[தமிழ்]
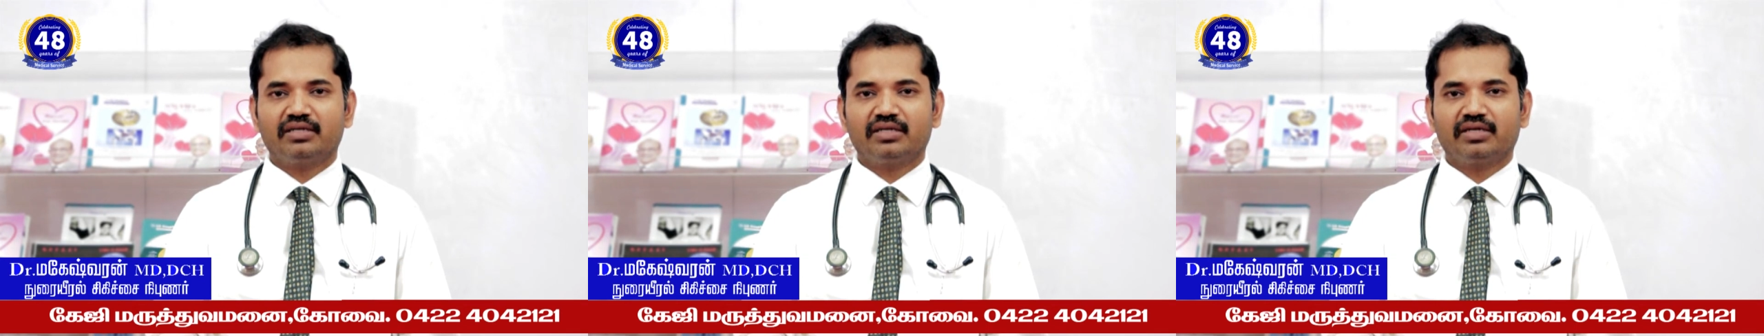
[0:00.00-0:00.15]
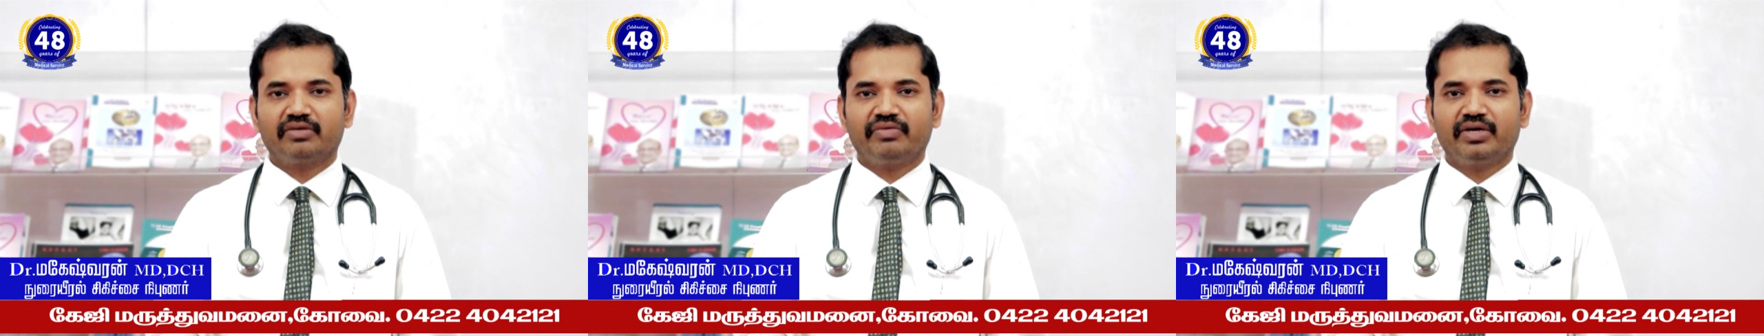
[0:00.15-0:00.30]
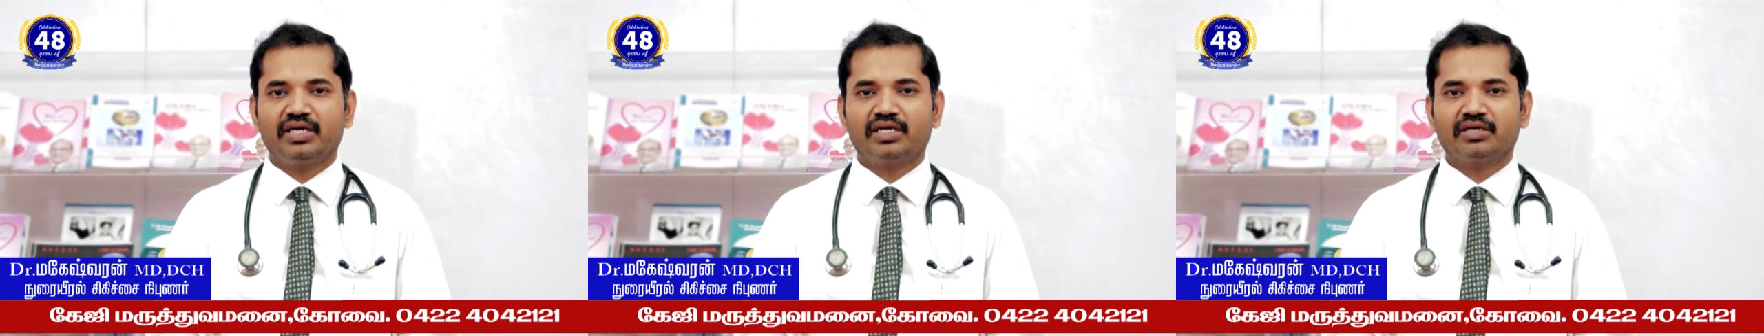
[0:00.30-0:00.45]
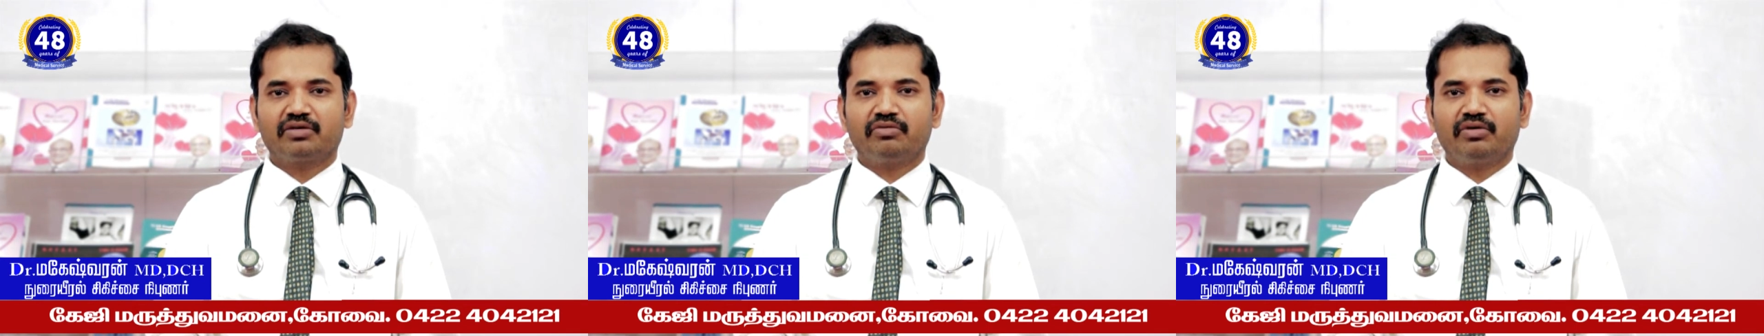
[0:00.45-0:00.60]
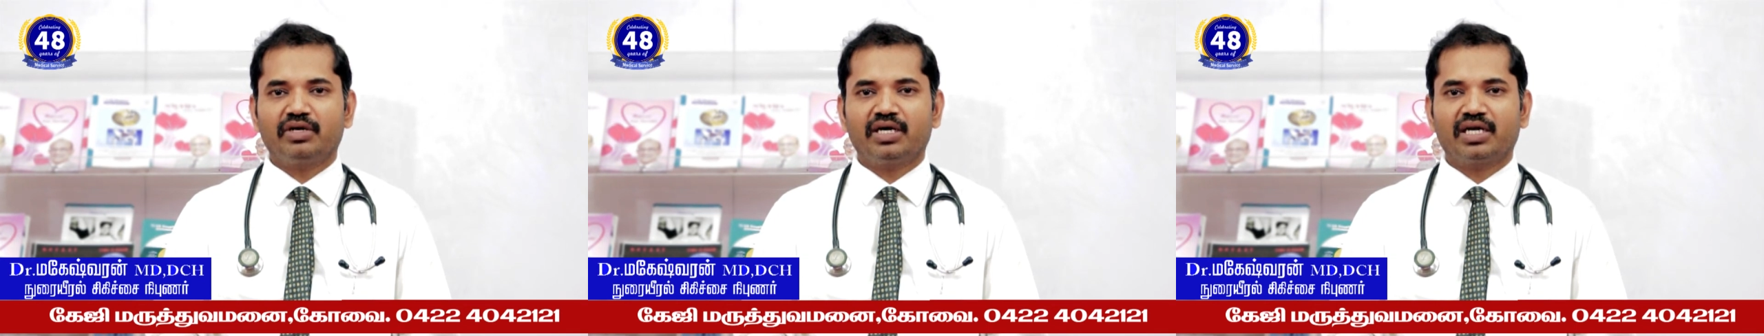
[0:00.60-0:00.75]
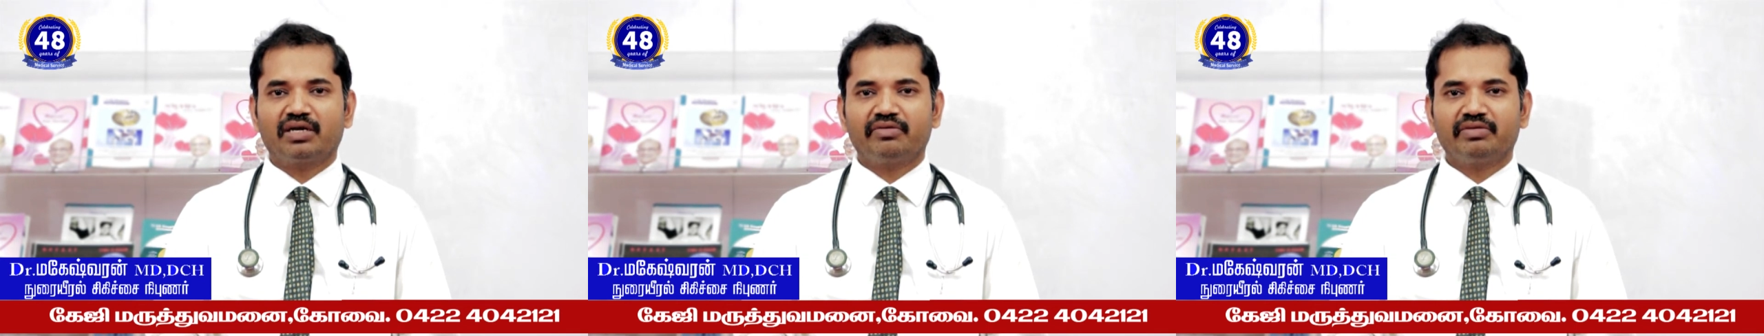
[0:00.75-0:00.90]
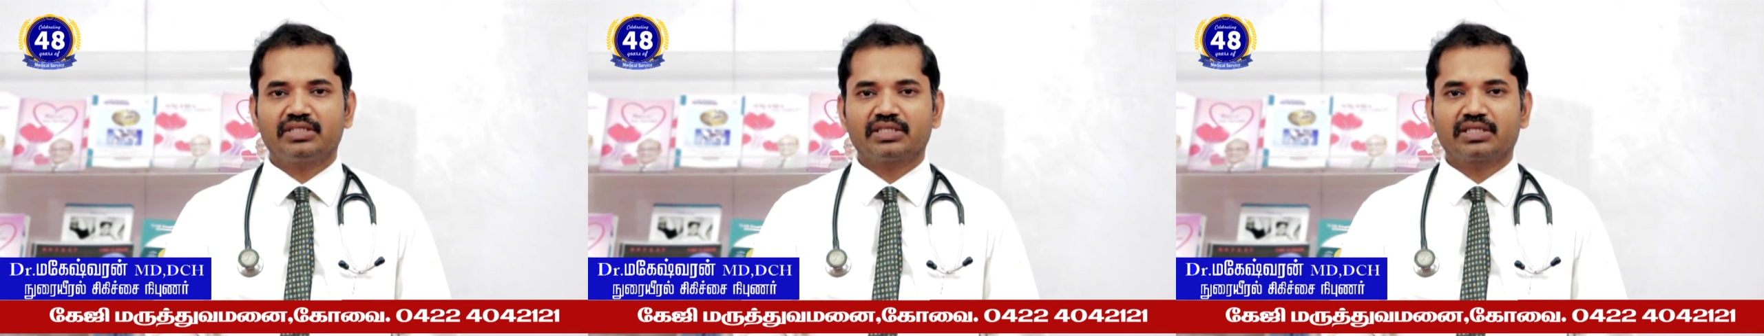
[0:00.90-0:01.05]
வீட்டுக்கு உள்ளார
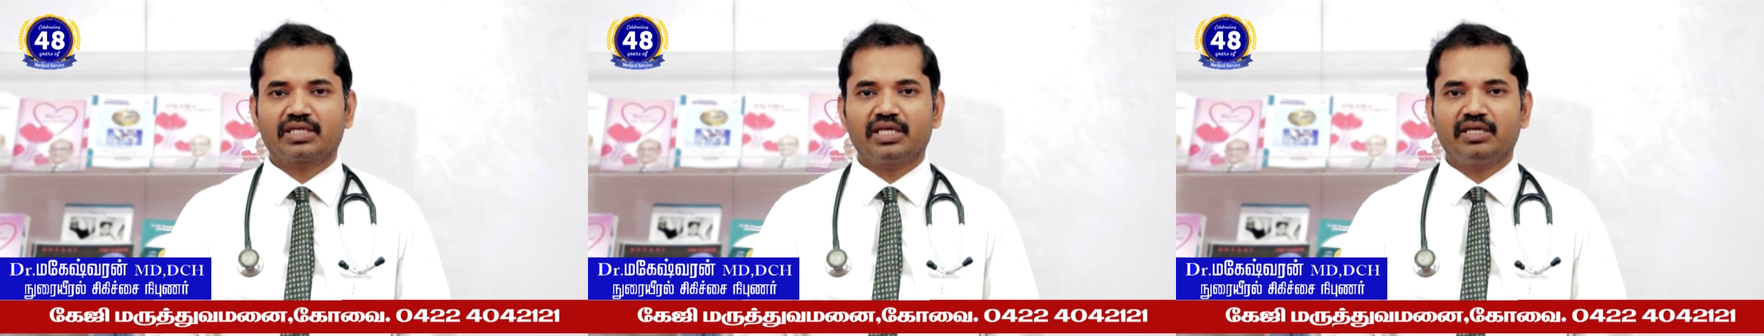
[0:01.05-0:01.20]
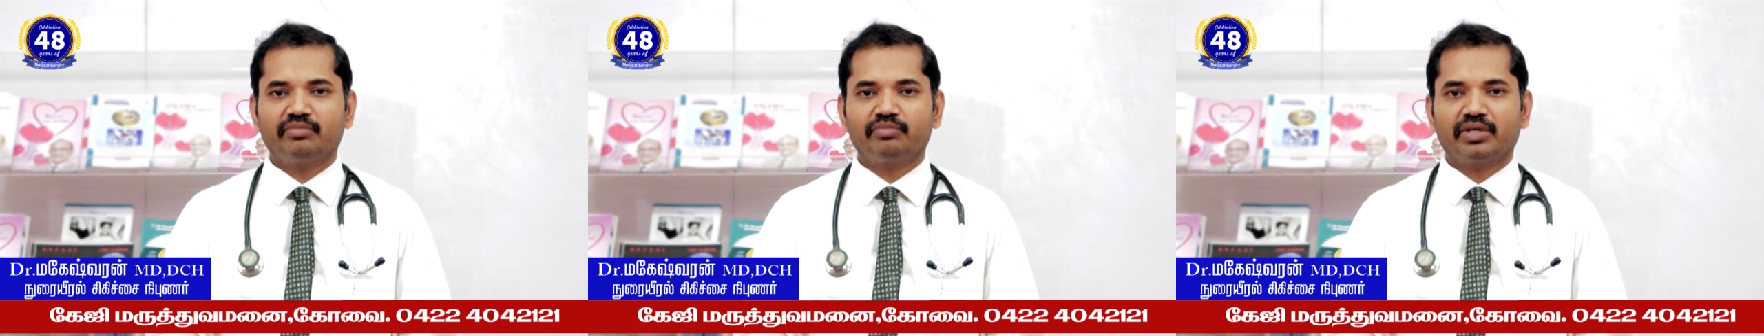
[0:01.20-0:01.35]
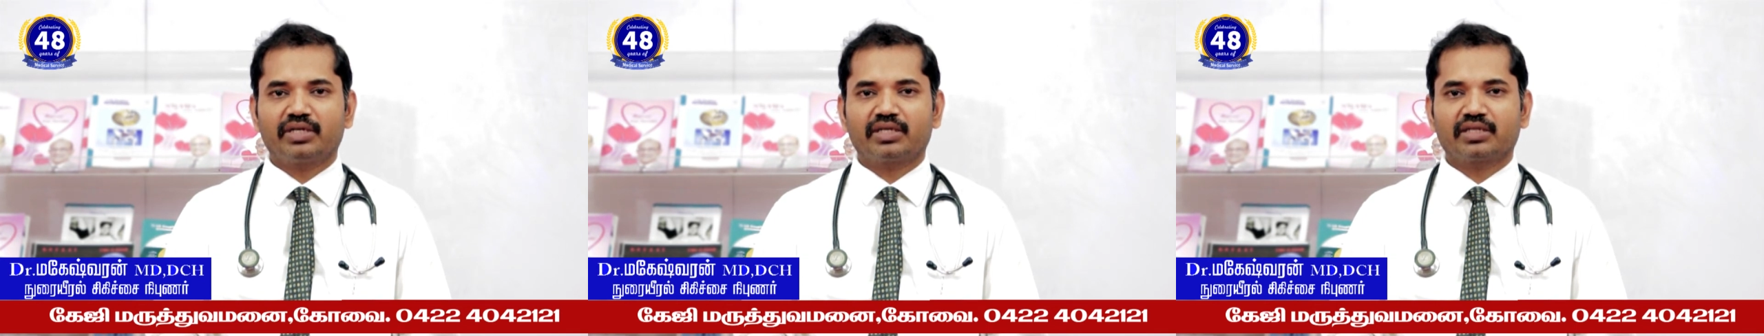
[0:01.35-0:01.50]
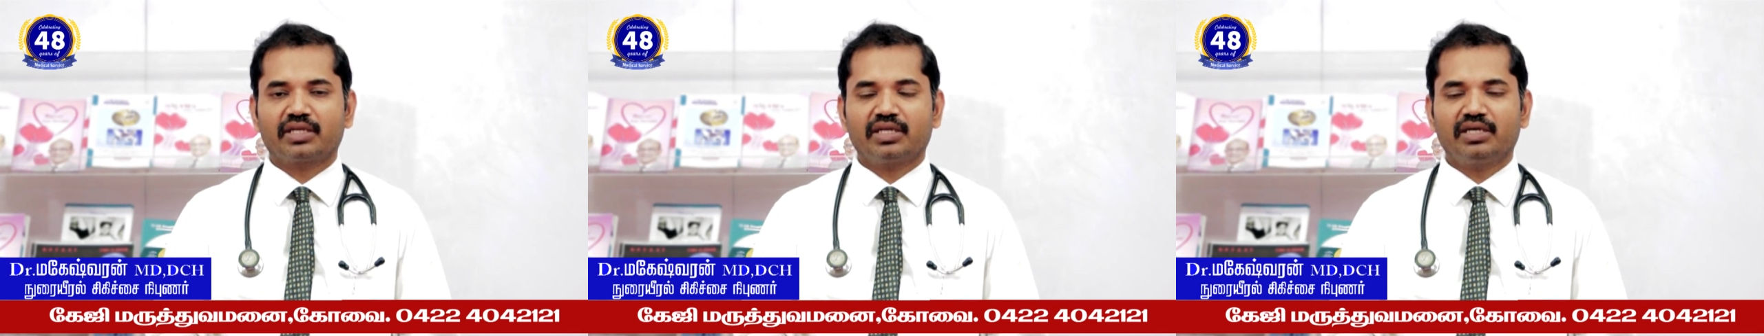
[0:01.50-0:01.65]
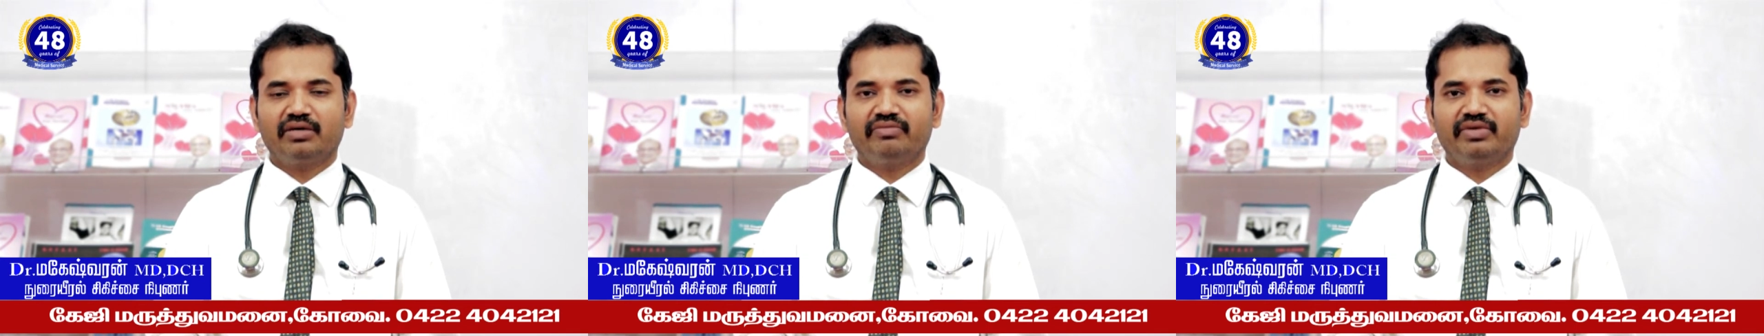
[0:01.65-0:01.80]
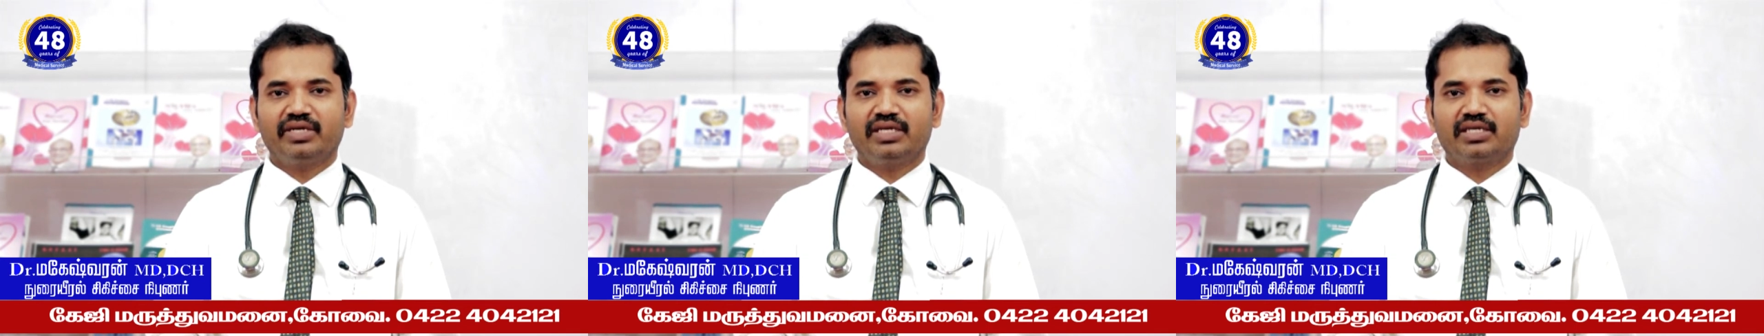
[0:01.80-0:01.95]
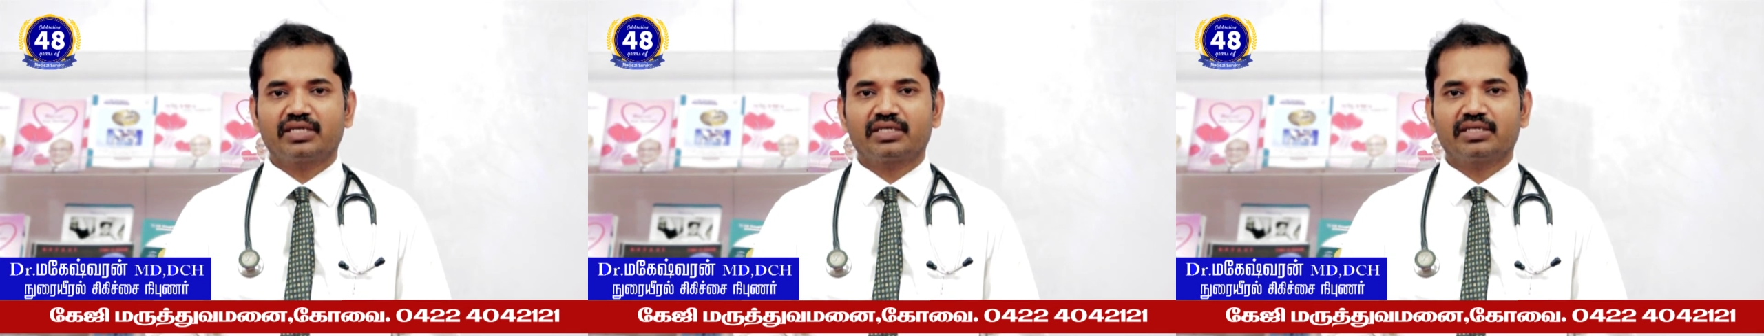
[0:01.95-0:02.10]
வச்சு க்ளீன் பண்ணுறதில்ல
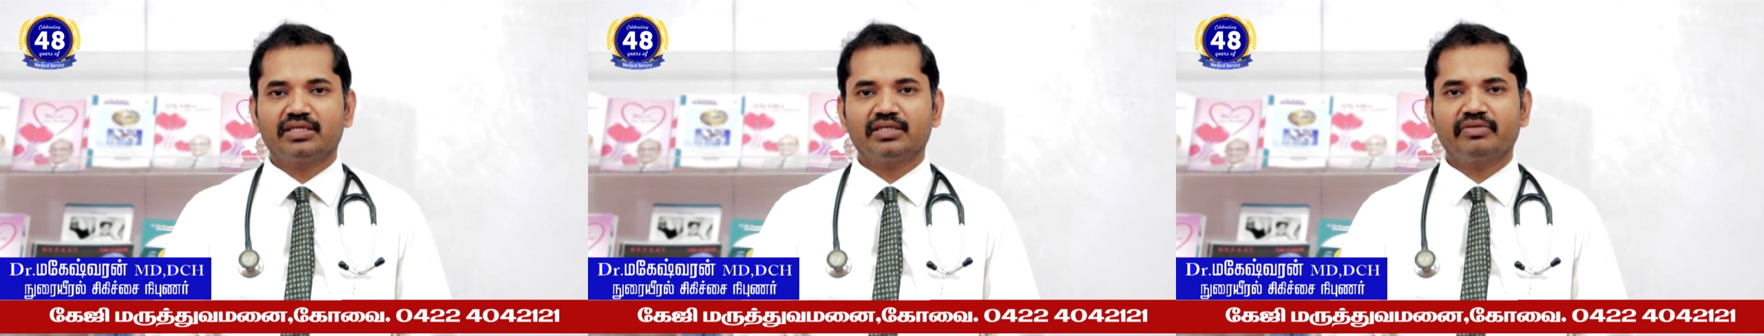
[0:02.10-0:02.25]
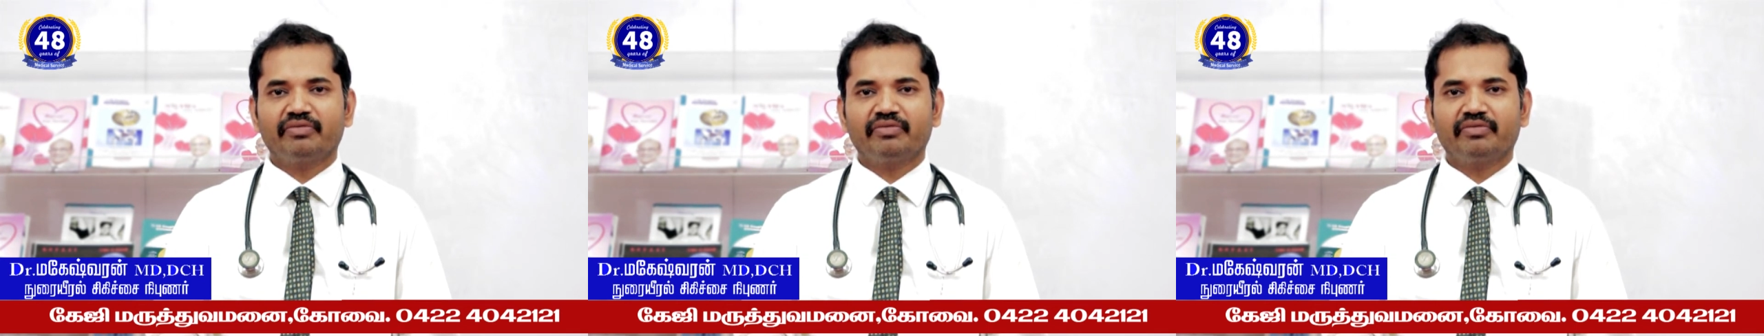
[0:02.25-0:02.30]
வீட்டுக்கு